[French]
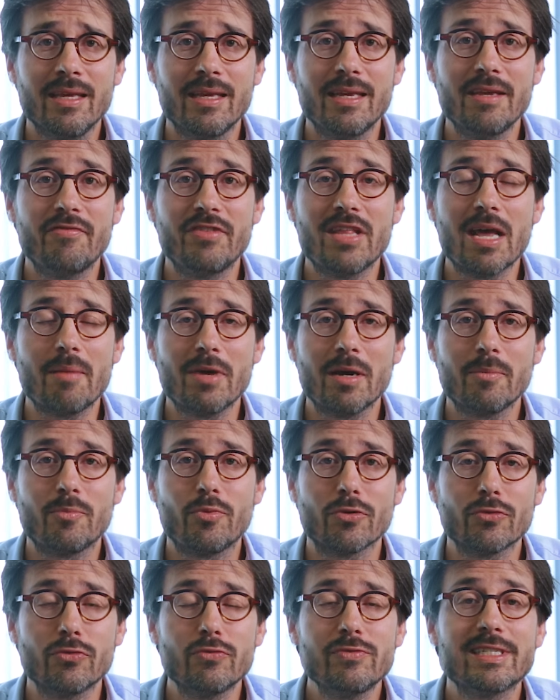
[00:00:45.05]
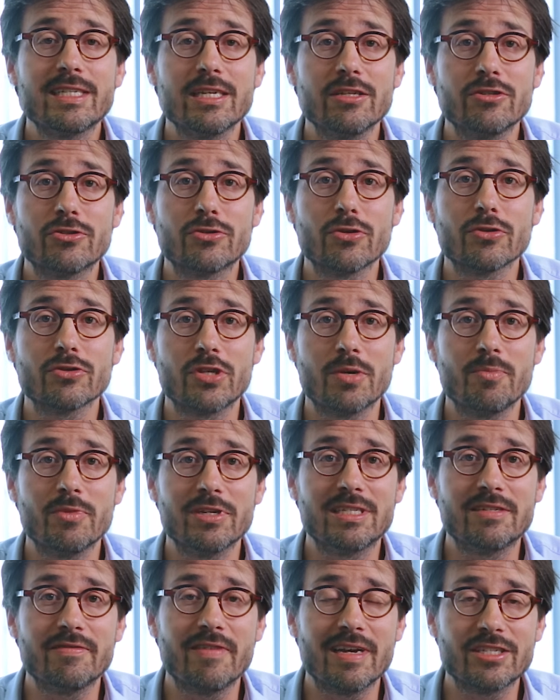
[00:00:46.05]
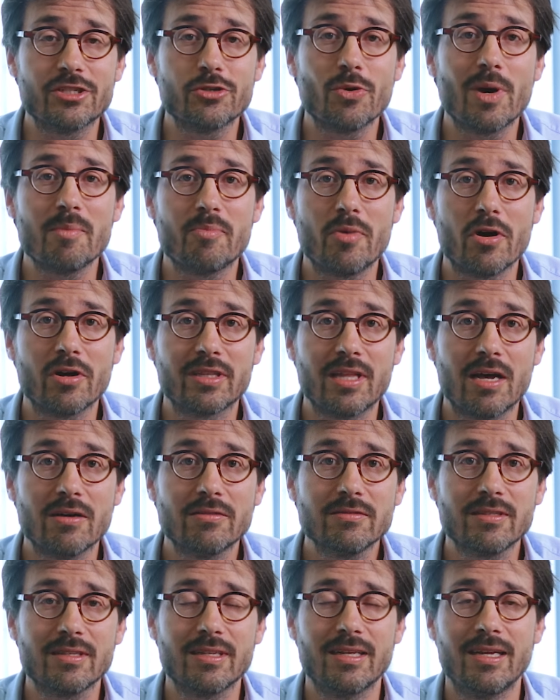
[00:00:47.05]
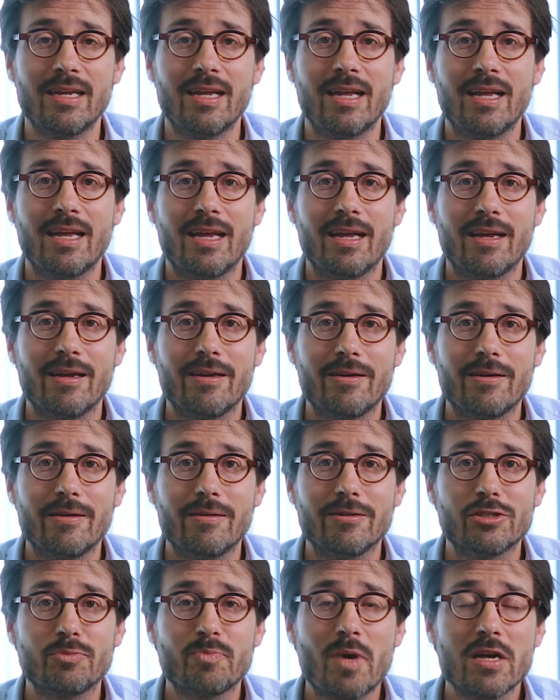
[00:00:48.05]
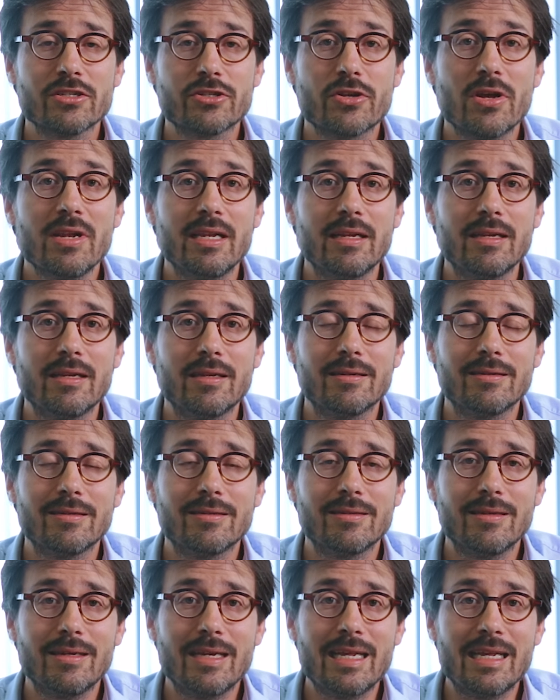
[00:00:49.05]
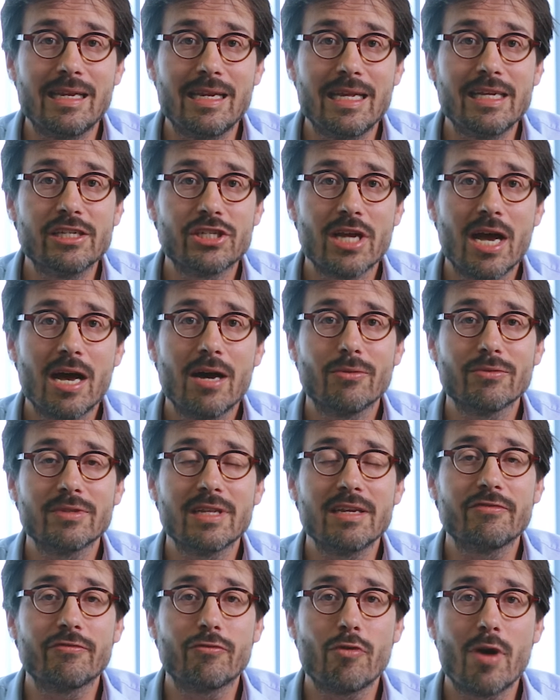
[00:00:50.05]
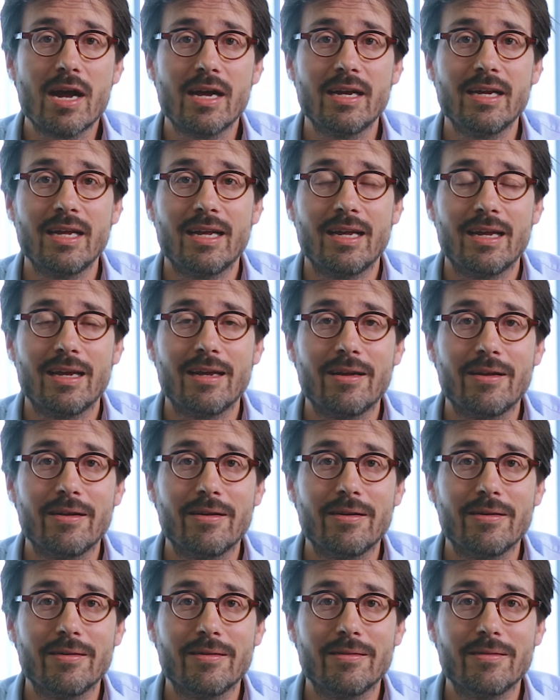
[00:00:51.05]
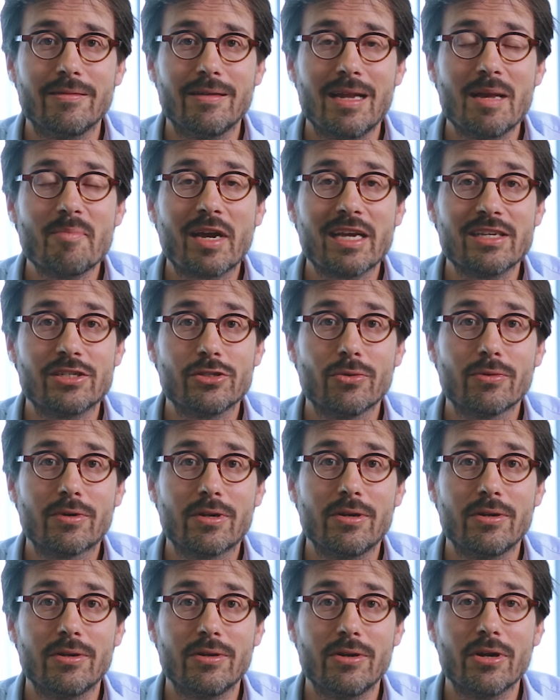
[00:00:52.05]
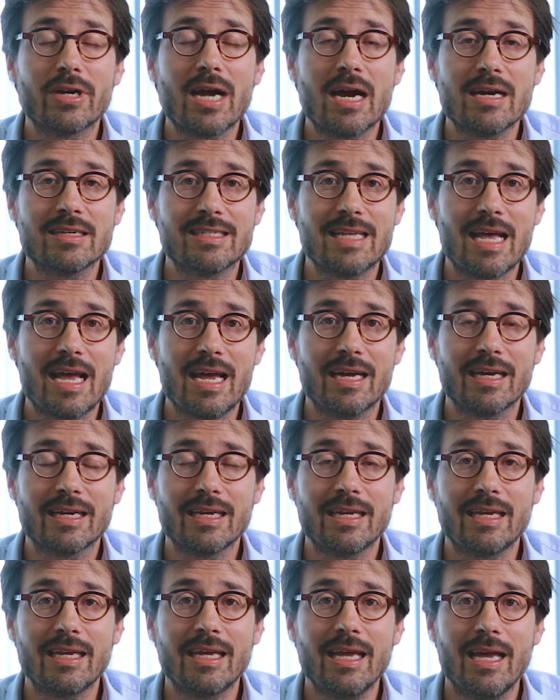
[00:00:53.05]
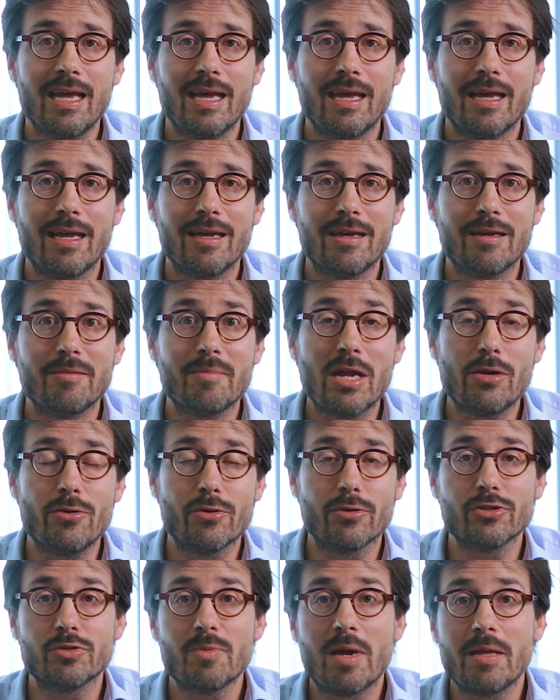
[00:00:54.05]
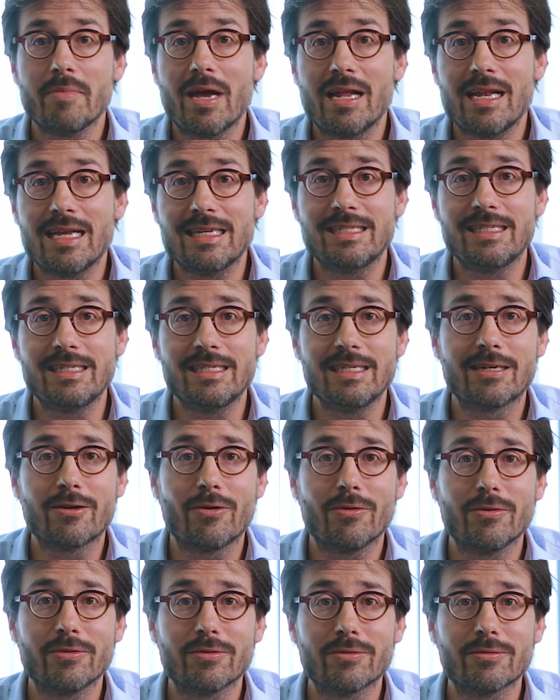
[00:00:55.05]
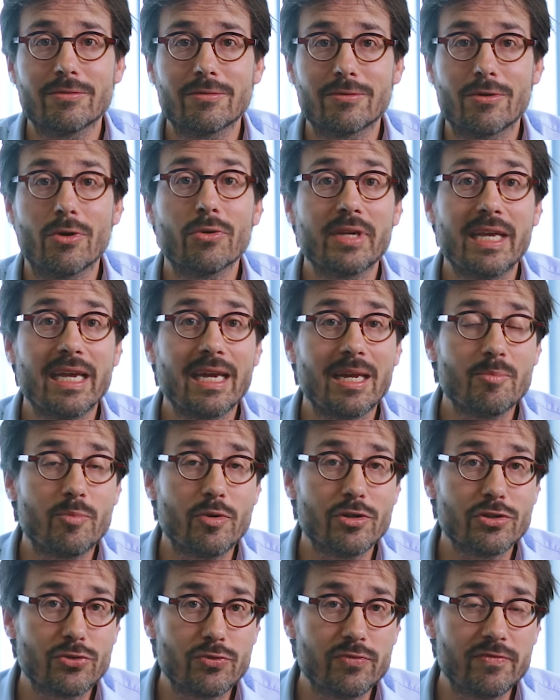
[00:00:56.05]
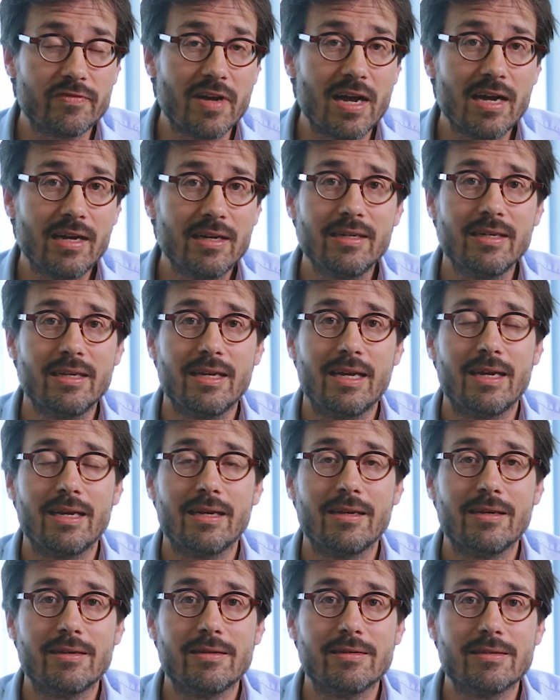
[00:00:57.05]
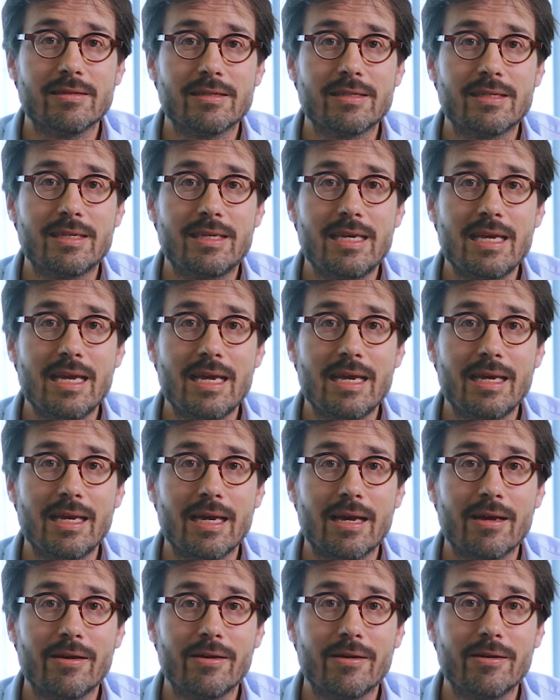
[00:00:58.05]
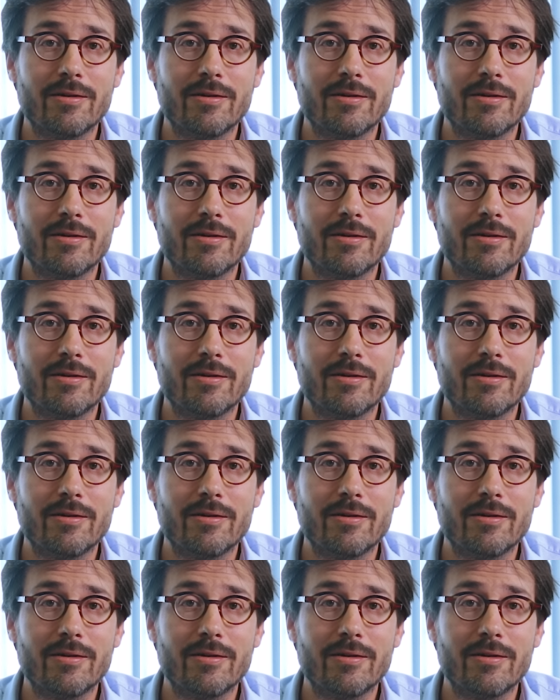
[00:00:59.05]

évidemment pour nous c'est une source de motivation importante. je pense que les, gens ont des fois l'impression que le, cancer est malheureusement une maladie qu'on ne guérit pas souvent, ce qui est